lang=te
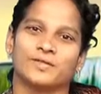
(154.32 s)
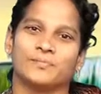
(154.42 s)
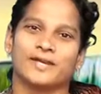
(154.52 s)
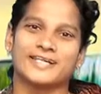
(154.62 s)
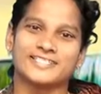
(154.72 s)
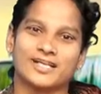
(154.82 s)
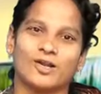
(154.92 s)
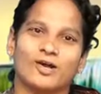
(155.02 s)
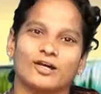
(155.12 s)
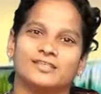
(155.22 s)
ప్రైజ్ ద
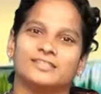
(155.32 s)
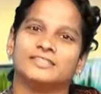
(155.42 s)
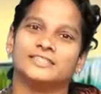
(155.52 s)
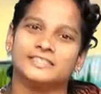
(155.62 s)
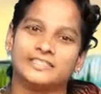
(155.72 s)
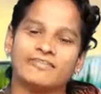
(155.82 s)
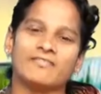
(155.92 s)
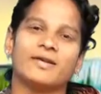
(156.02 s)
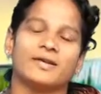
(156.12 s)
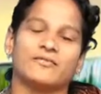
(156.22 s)
లాడ్
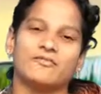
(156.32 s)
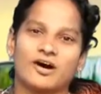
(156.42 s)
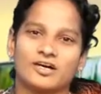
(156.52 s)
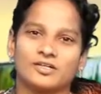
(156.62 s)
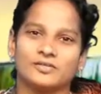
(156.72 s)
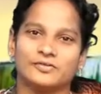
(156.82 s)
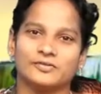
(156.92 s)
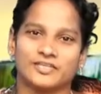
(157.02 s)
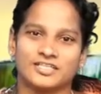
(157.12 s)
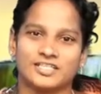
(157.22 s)
దివ్యమైన వాక్కులు
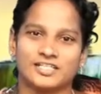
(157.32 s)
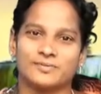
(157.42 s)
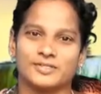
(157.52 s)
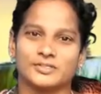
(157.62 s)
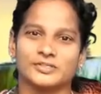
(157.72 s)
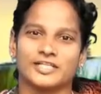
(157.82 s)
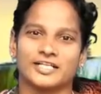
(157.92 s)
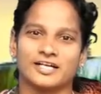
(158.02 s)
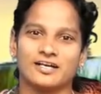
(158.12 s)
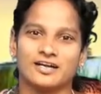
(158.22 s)
వెదజల్లబడుచుండగా